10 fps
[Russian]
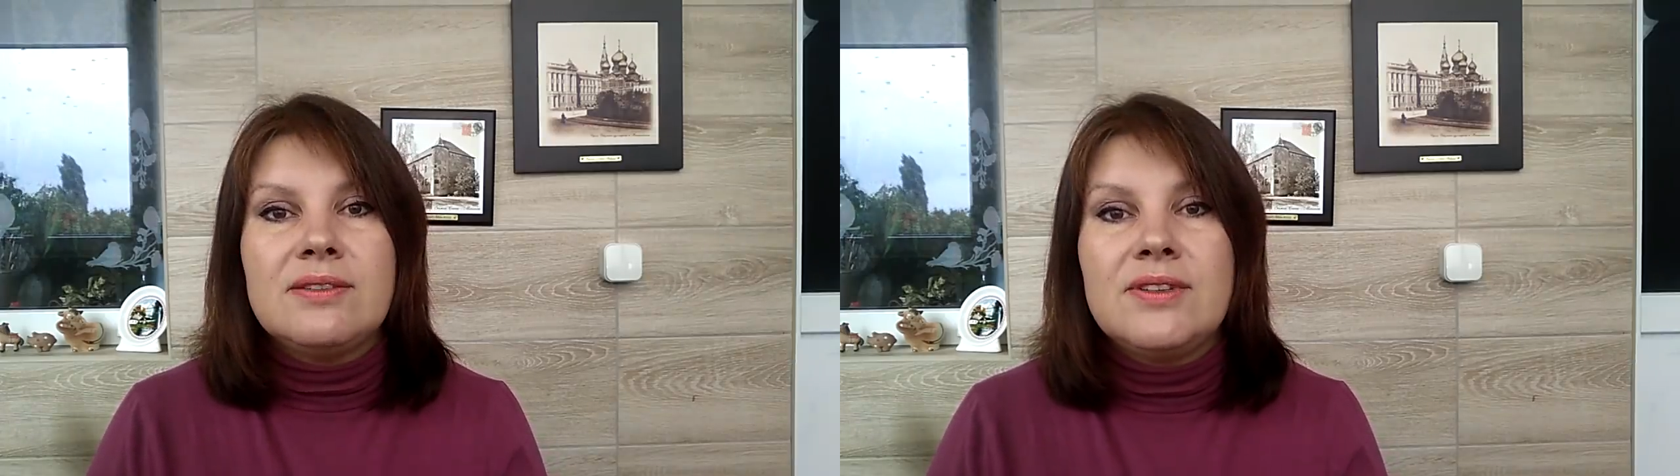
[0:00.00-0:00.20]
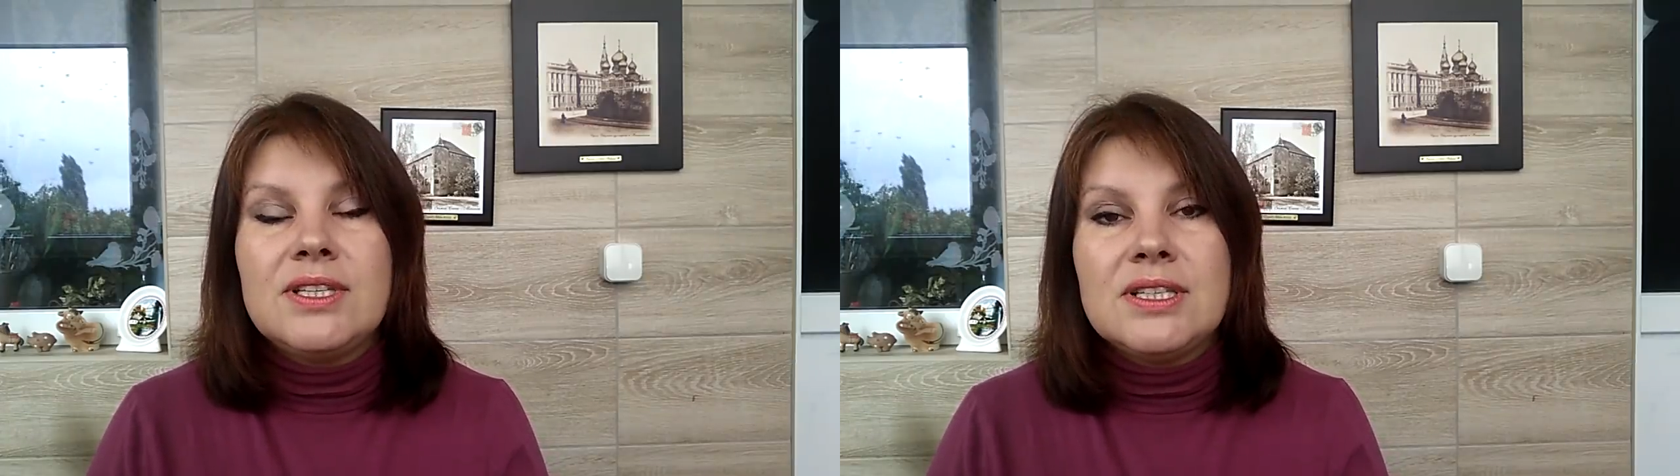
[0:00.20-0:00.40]

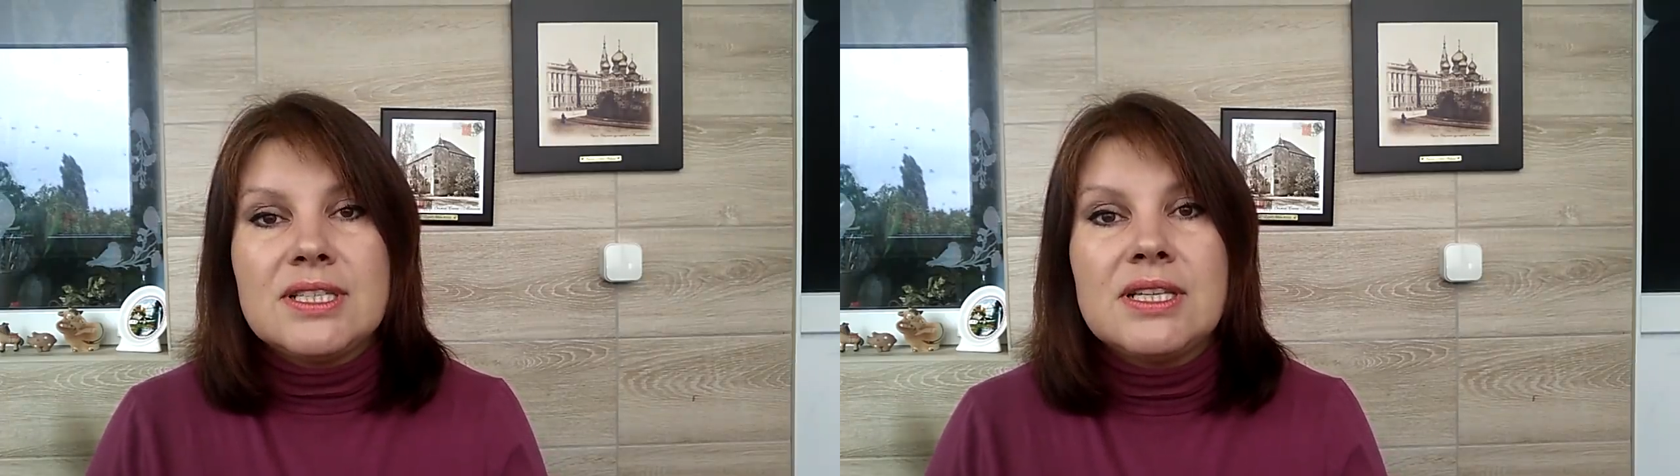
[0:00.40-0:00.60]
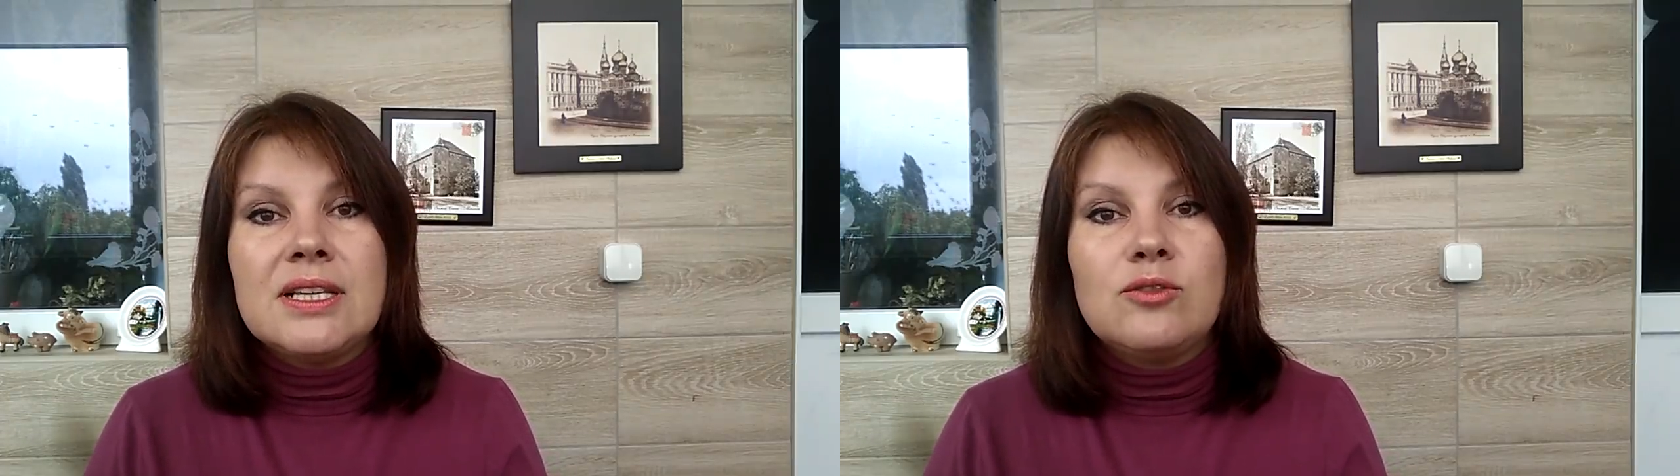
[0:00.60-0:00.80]
видеть
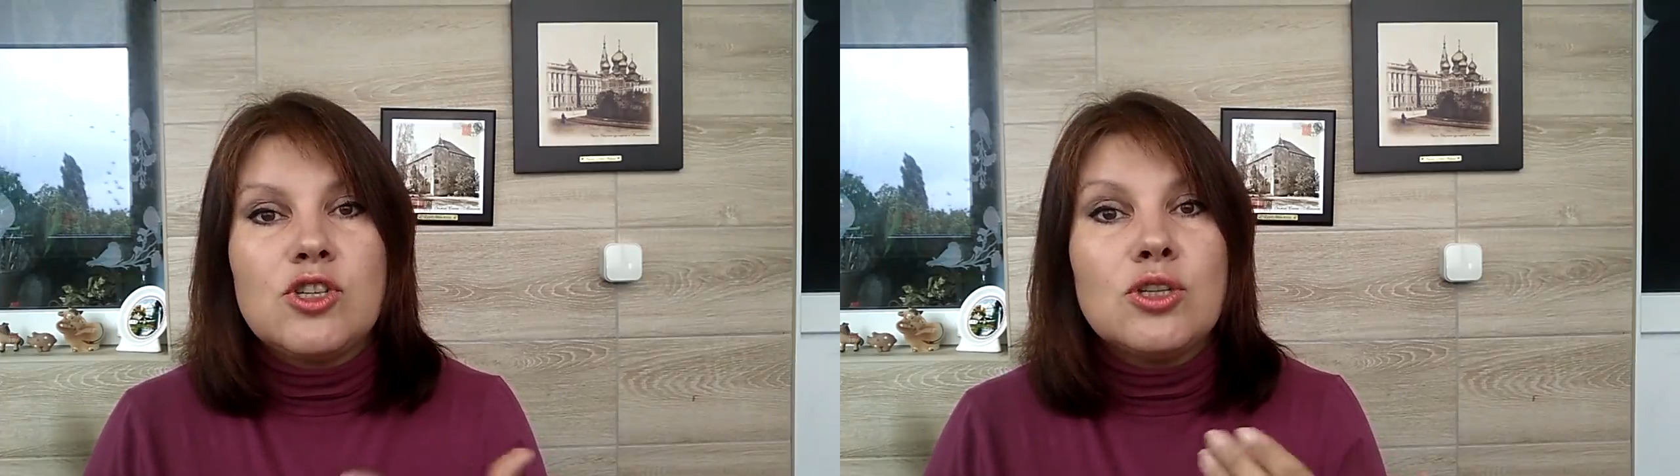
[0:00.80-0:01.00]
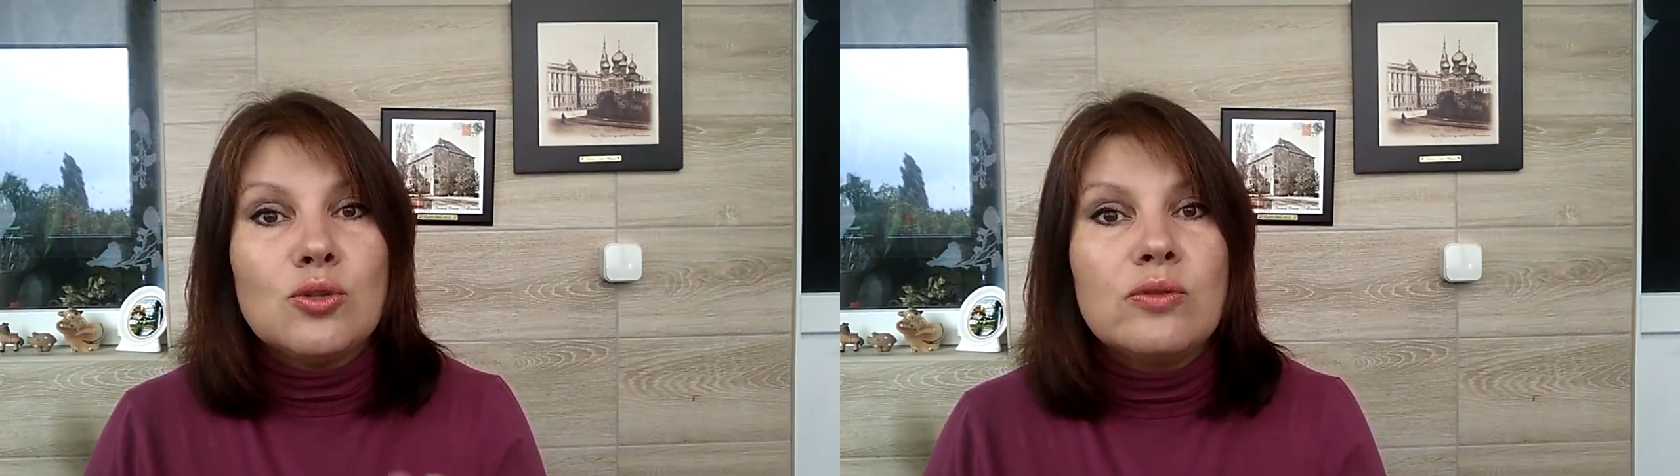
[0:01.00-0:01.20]

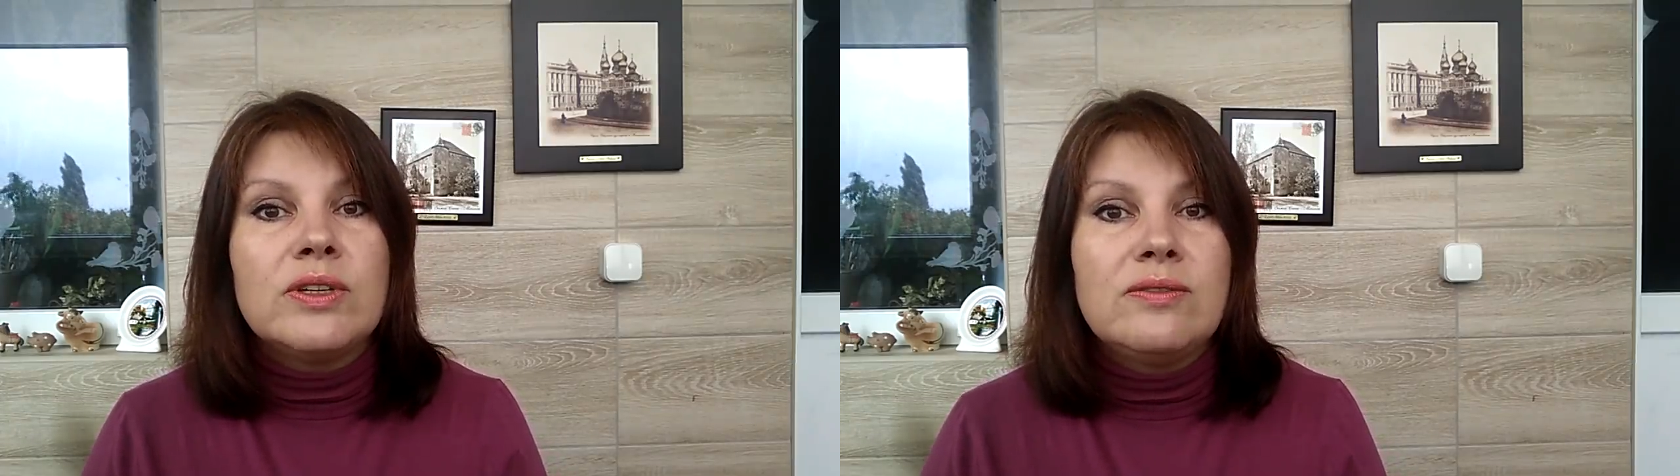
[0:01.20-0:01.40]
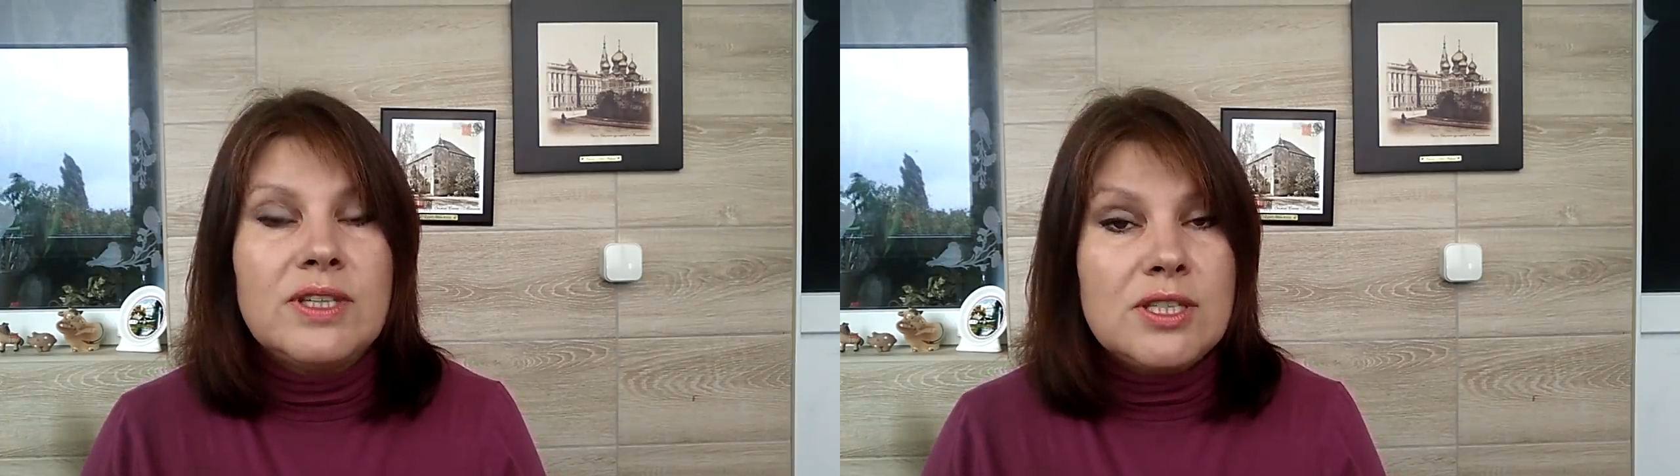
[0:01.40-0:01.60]
следующие
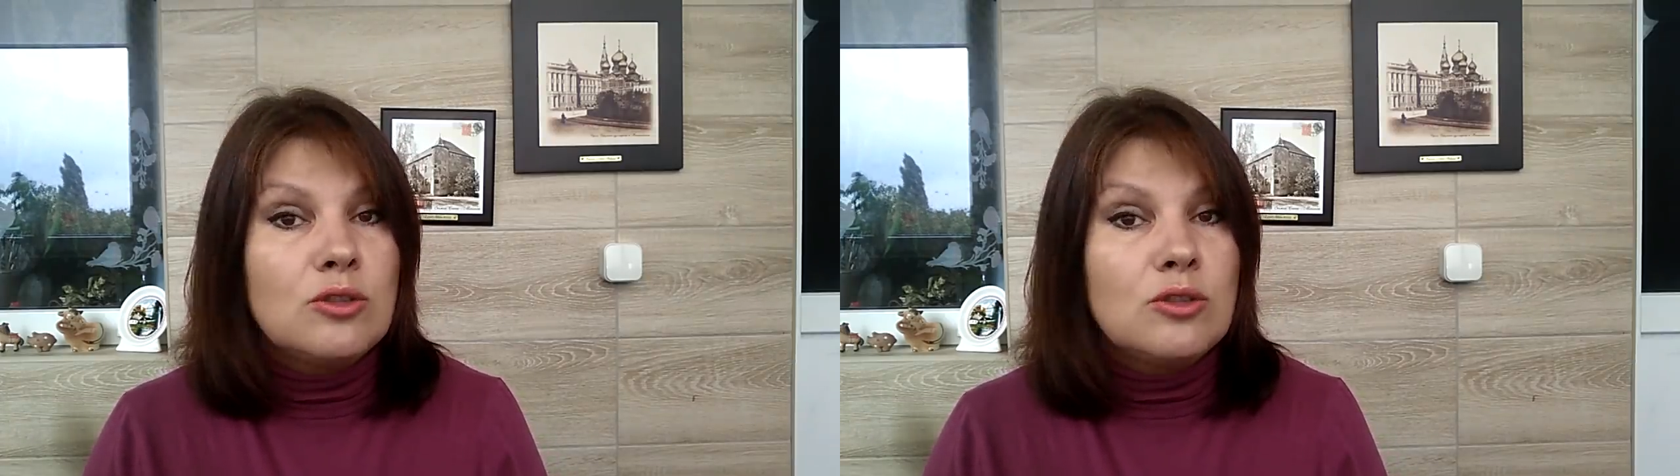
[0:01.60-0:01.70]
новые видео,